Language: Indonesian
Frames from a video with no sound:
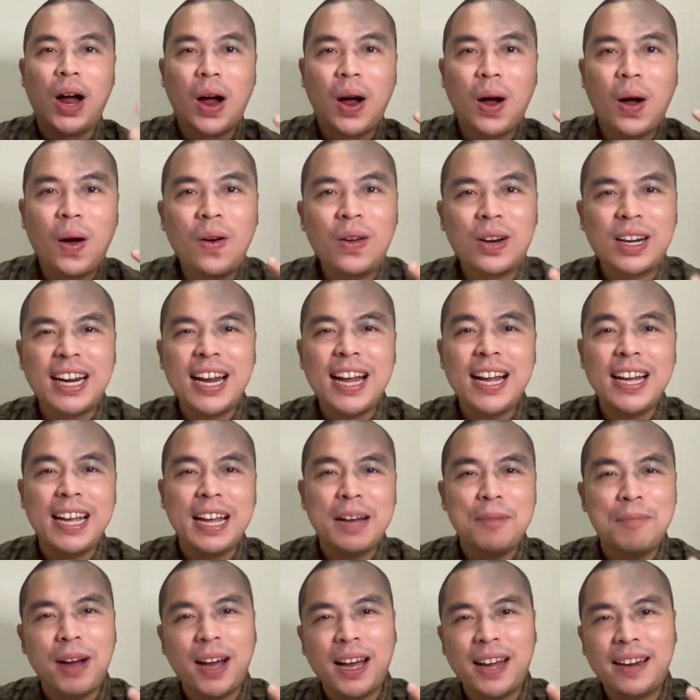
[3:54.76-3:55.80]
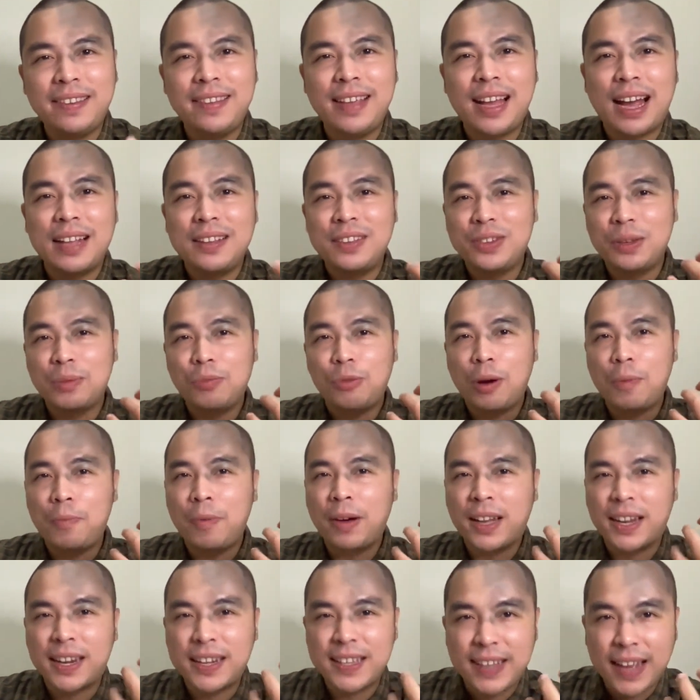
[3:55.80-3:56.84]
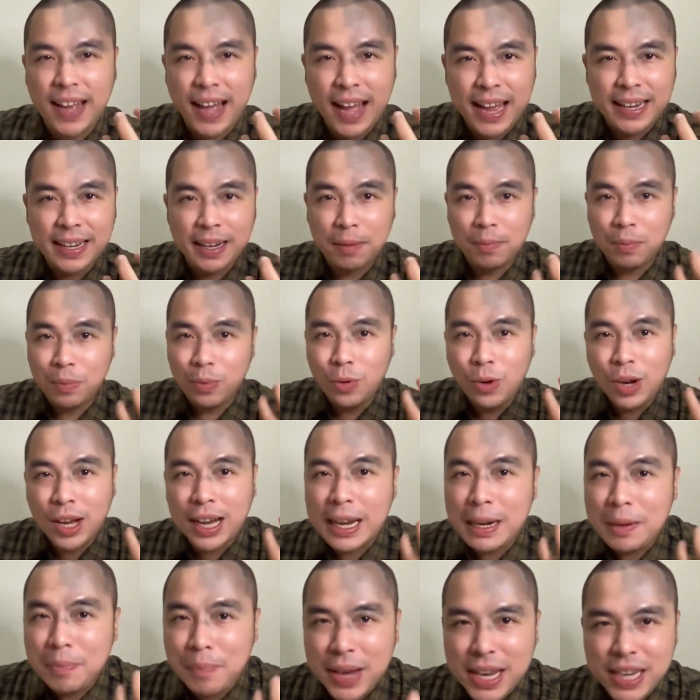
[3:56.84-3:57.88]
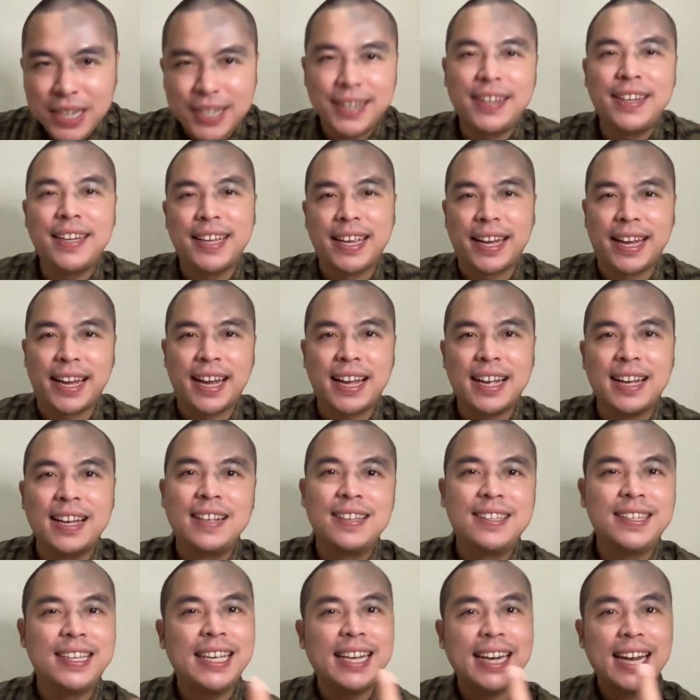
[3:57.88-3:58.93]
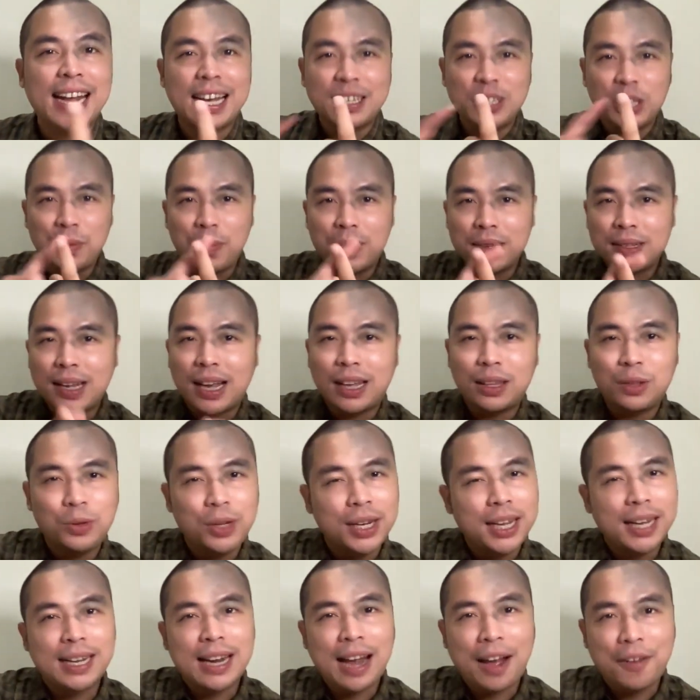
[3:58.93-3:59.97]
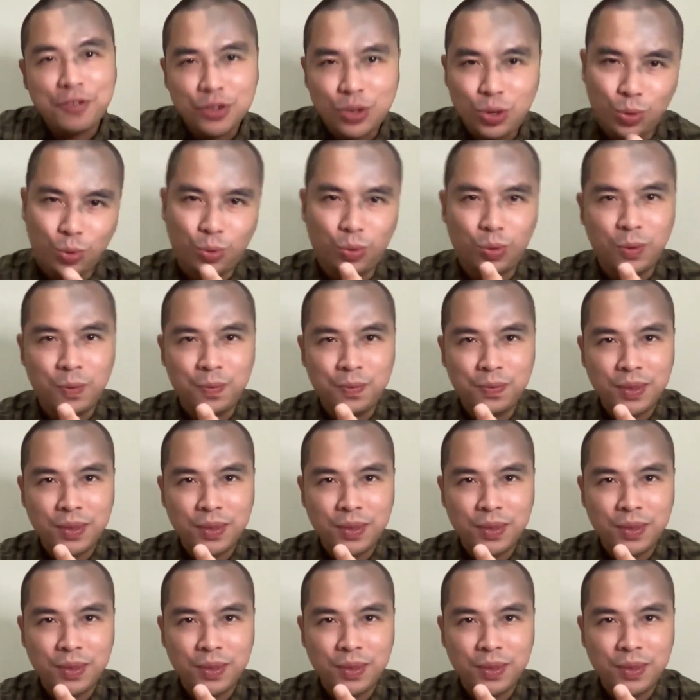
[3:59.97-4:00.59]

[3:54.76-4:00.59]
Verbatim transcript: Orang yang mengerjakan sebuah pekerjaan yang bukan passion dia, ciri khas nomor satu dia nafsu